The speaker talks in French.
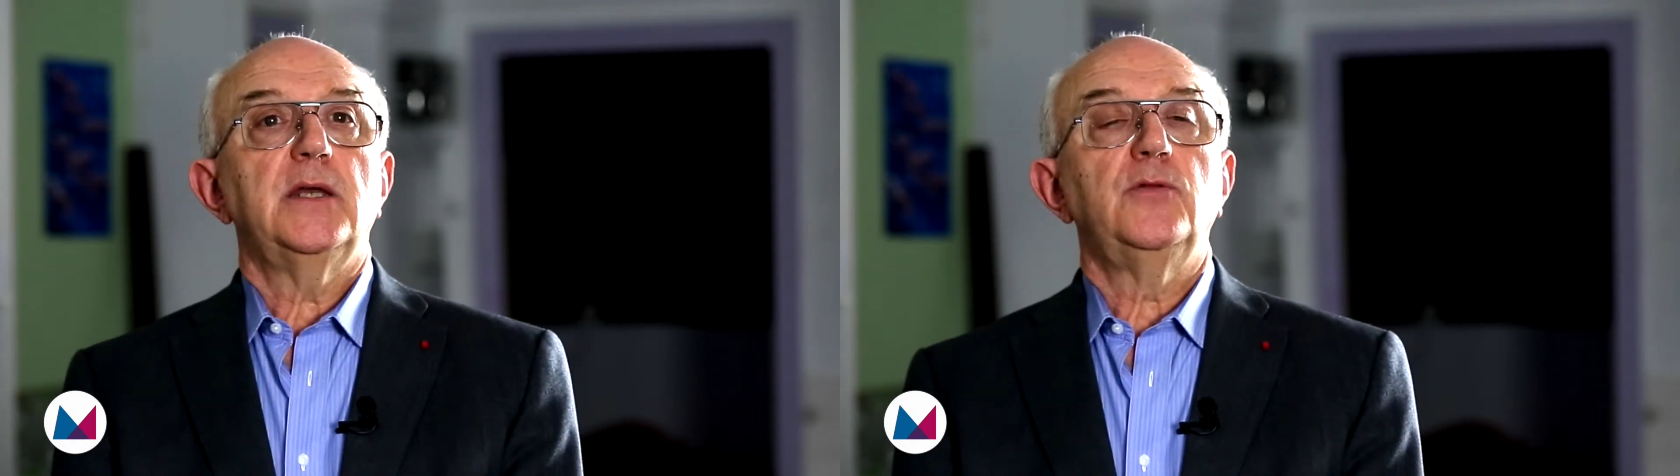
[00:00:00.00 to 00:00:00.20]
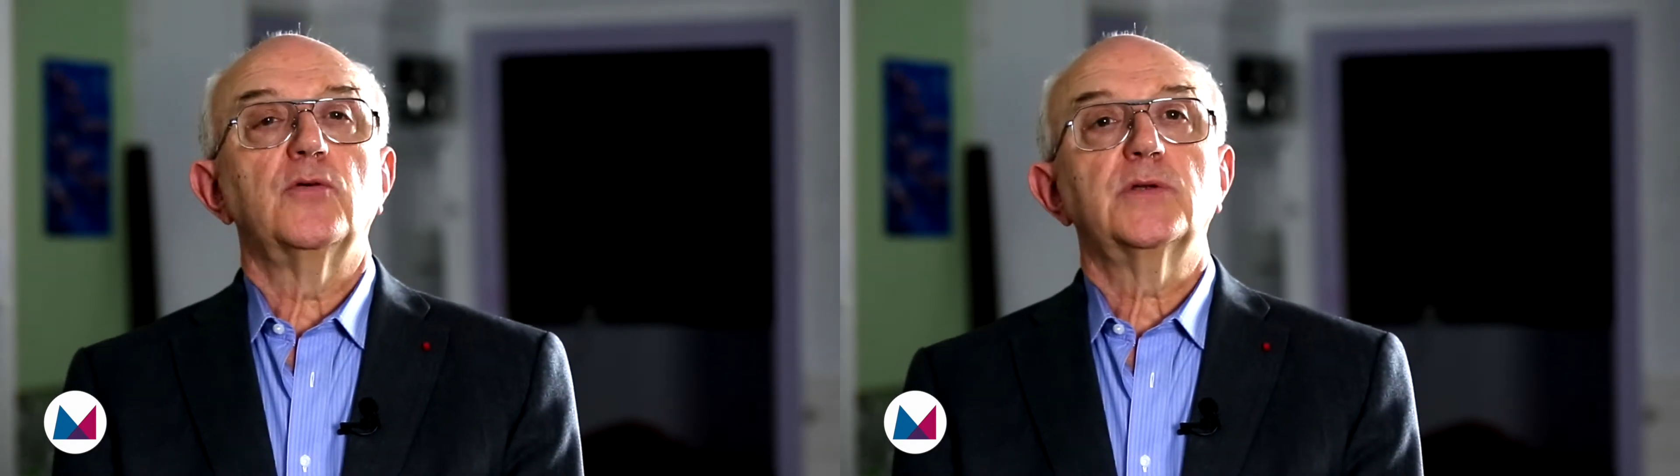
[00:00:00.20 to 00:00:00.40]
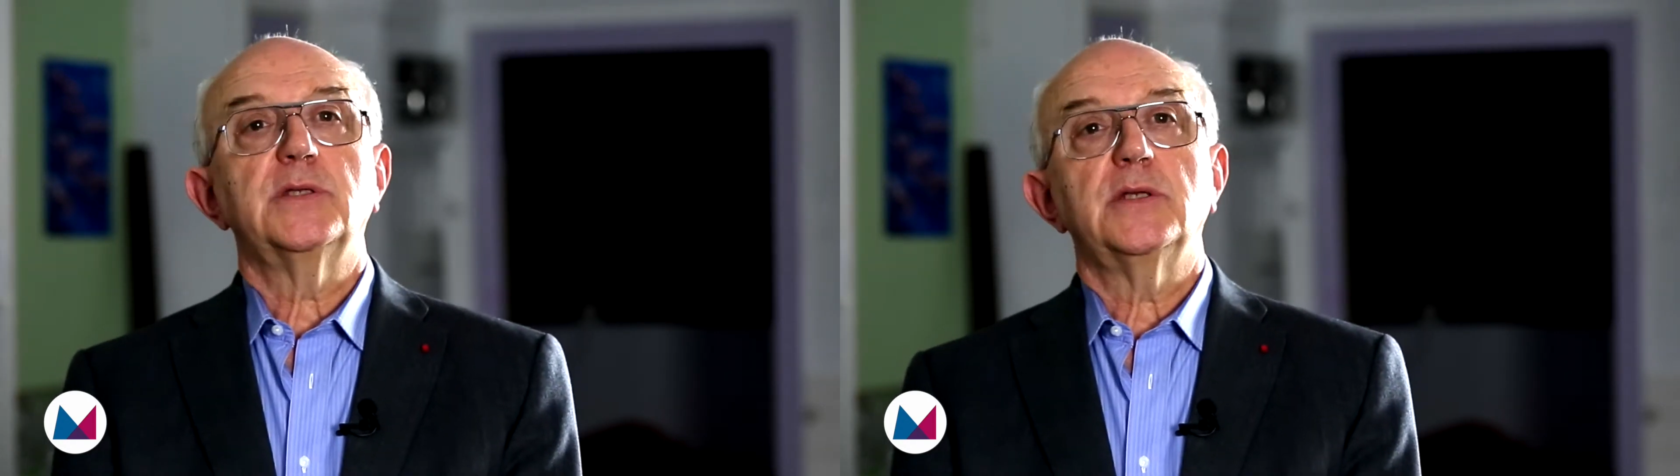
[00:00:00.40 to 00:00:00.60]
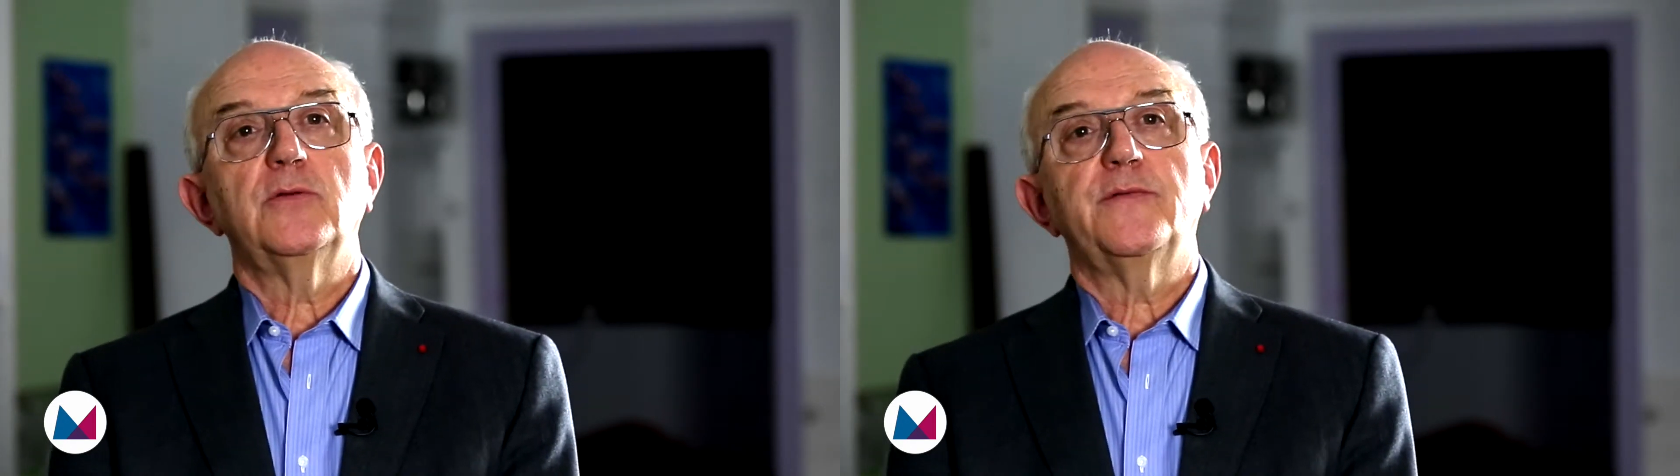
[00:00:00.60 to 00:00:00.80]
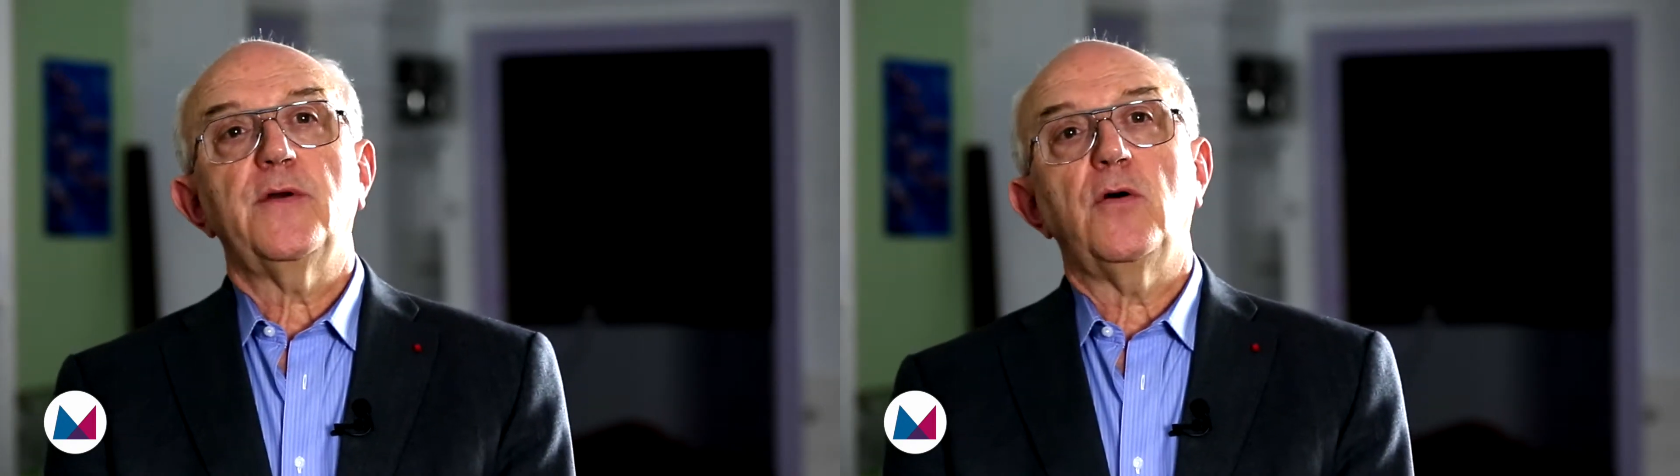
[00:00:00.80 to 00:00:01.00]
Et donc c'est
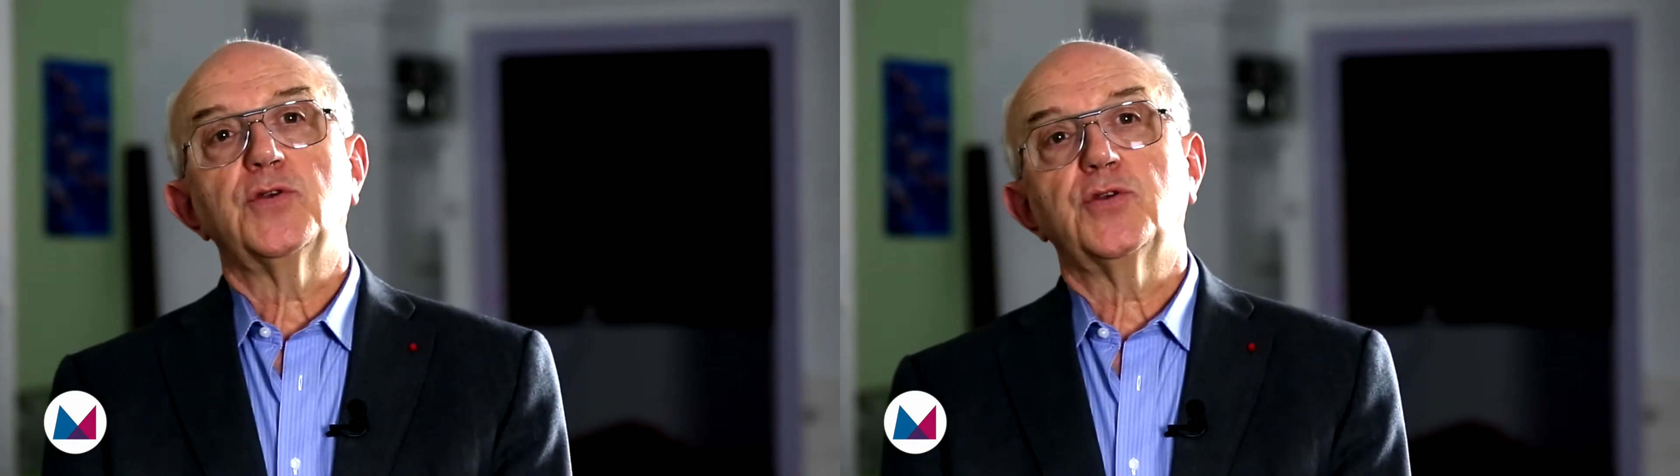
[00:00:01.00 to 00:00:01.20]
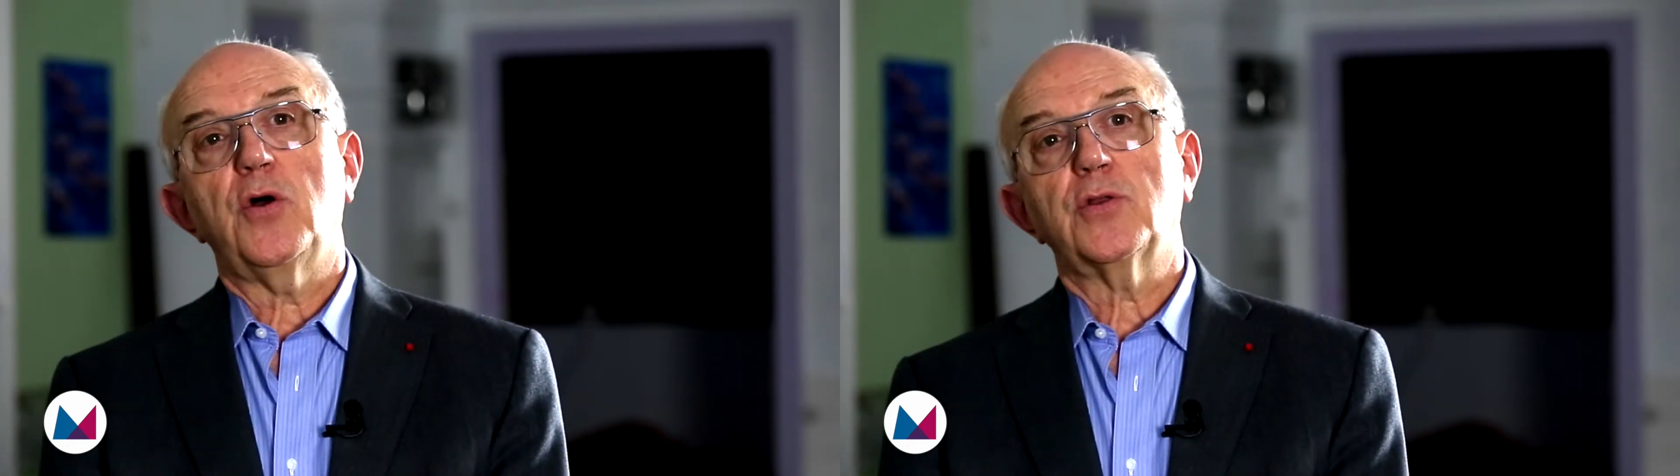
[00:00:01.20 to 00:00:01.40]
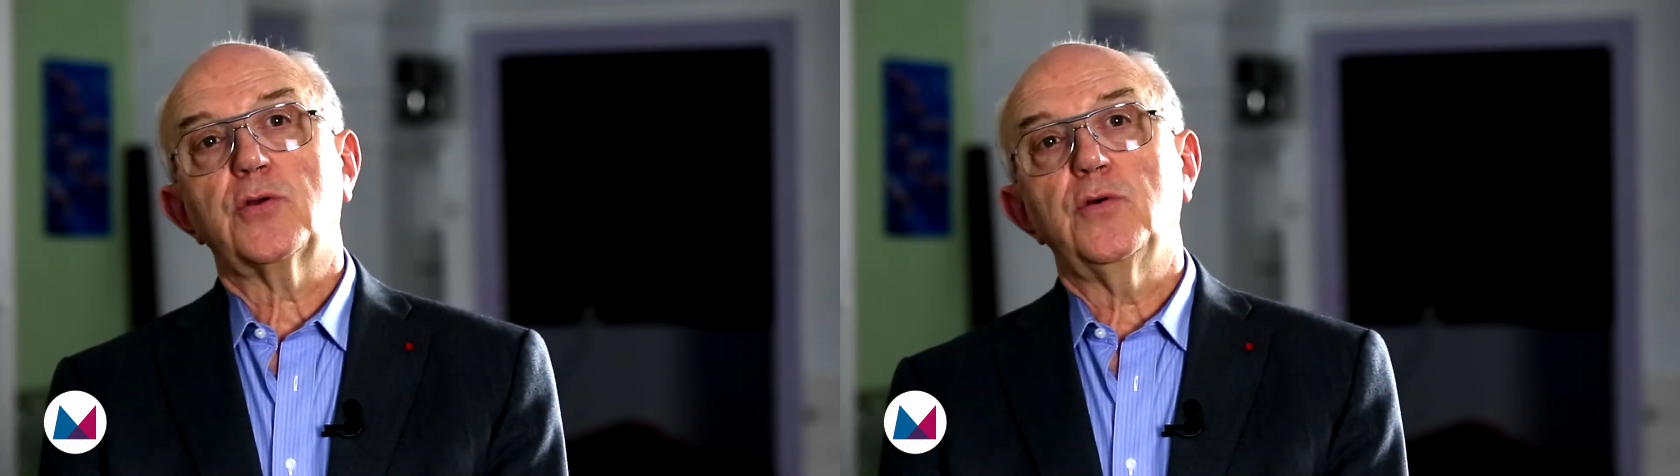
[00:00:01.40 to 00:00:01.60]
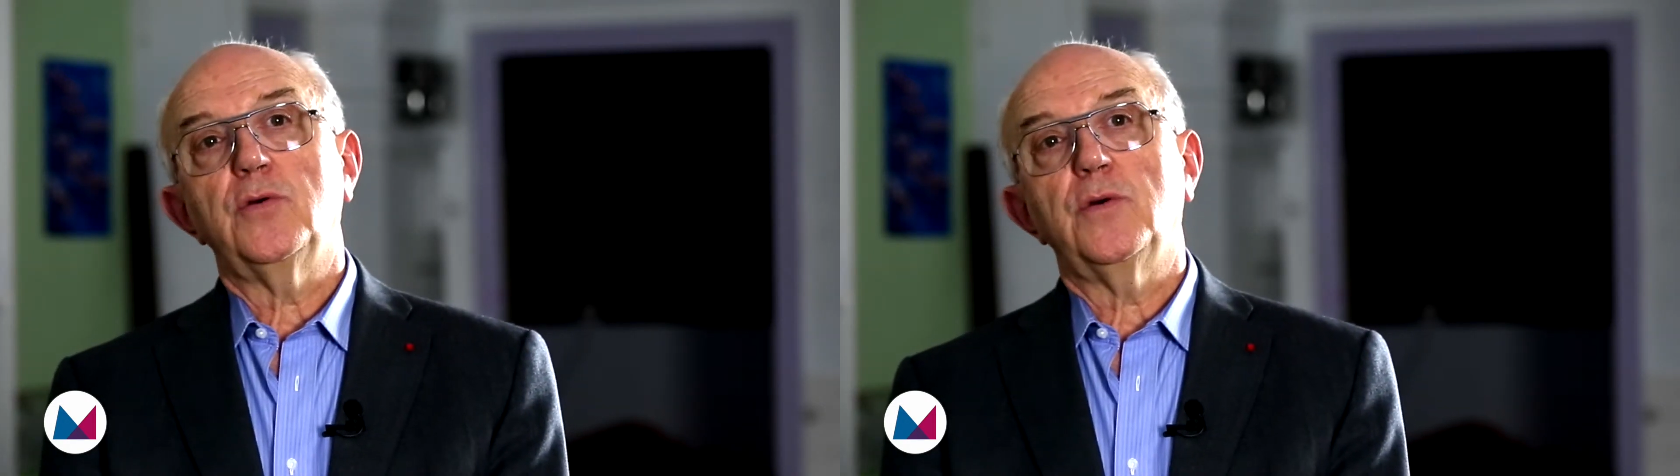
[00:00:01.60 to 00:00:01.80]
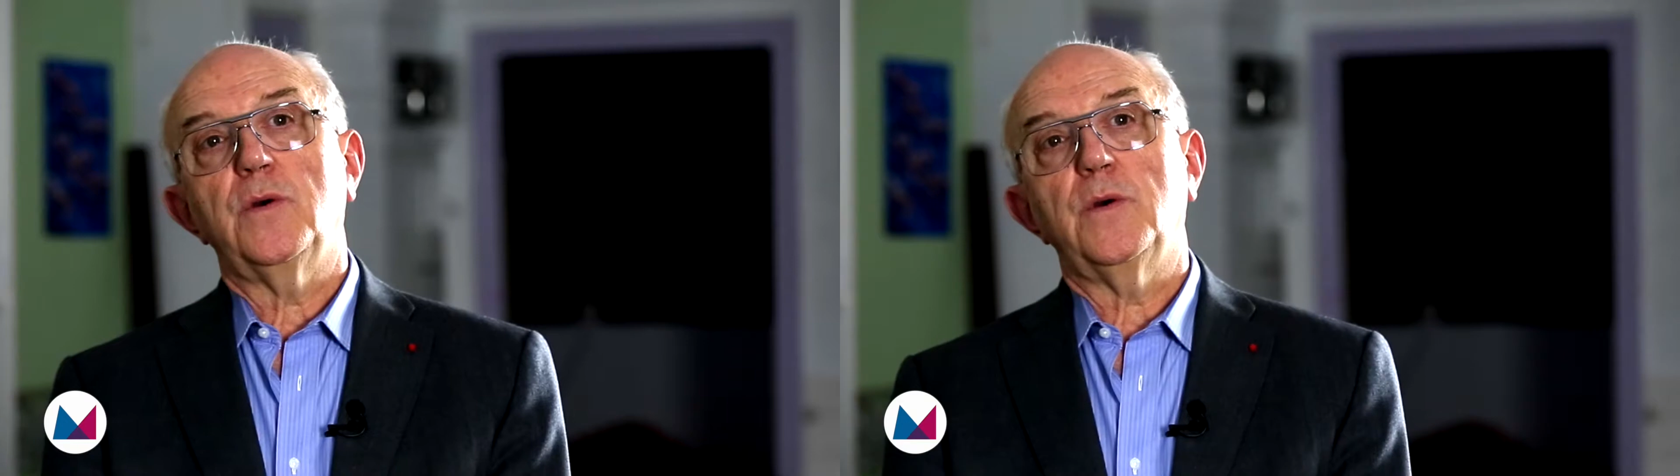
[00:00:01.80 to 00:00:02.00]
de faire en sorte que
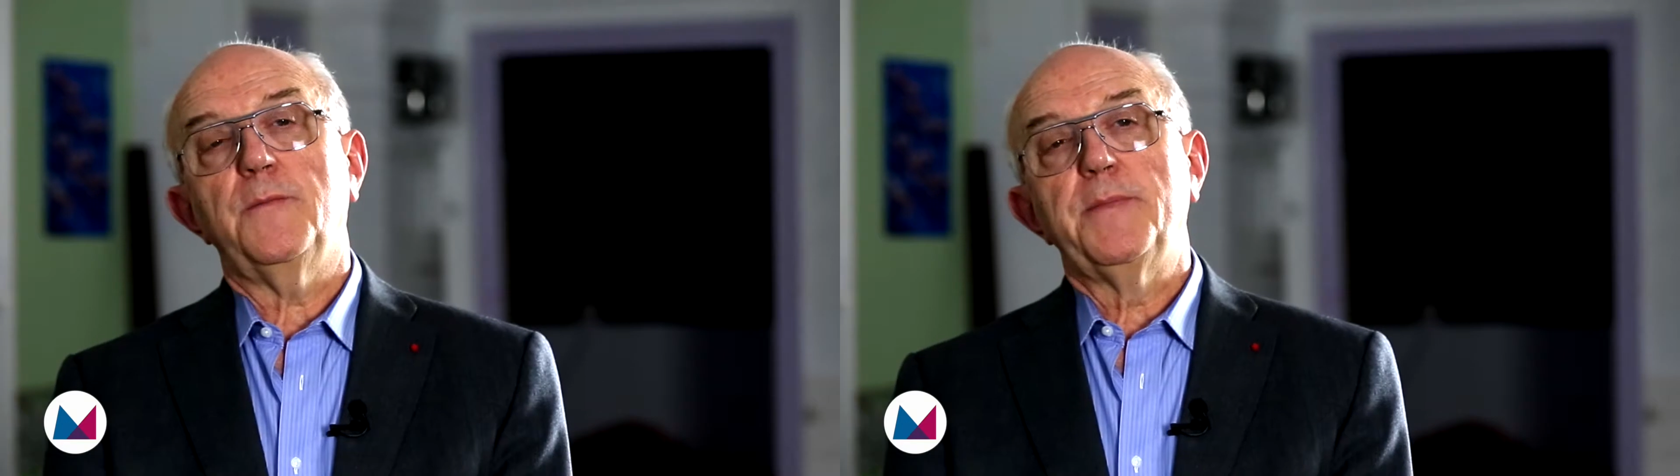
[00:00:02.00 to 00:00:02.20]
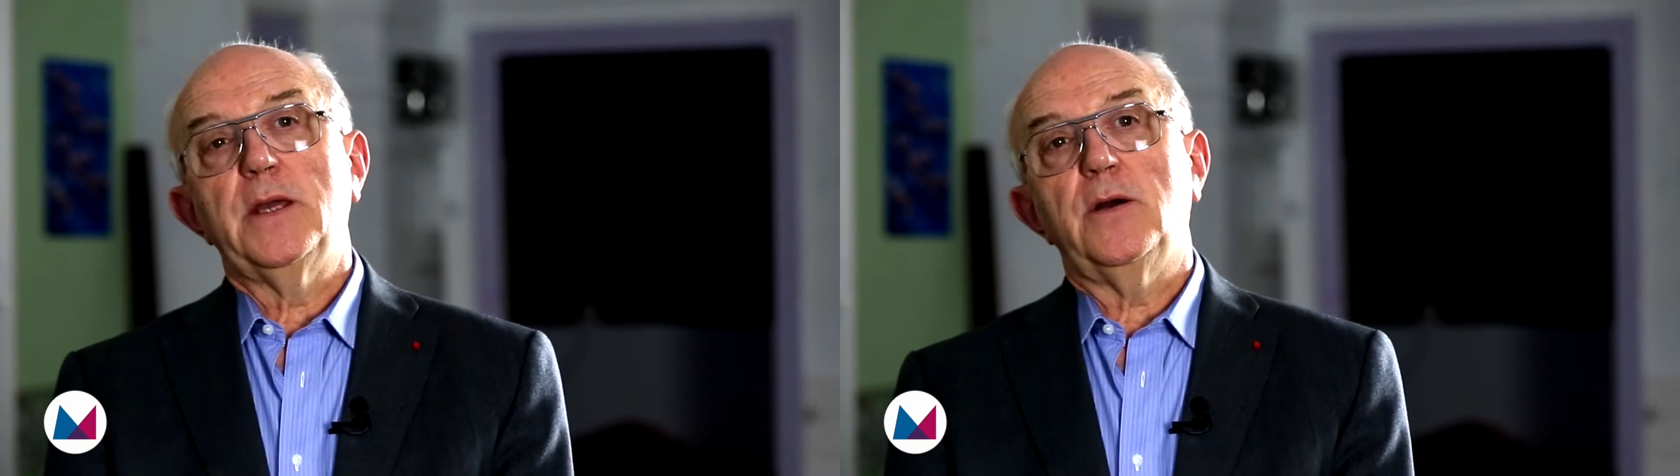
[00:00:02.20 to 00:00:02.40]
euh,